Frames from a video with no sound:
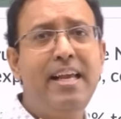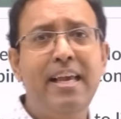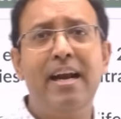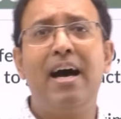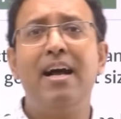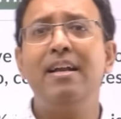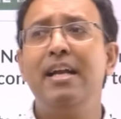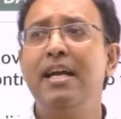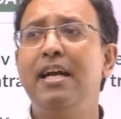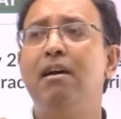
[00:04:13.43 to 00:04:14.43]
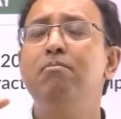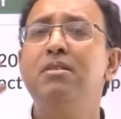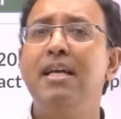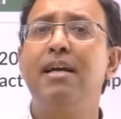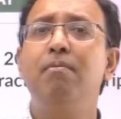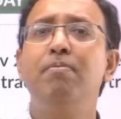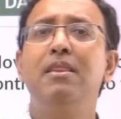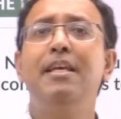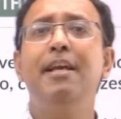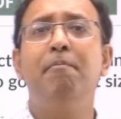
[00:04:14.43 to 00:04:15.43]
ईरान ने कम से कम
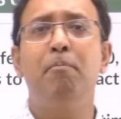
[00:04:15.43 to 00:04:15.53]
तीन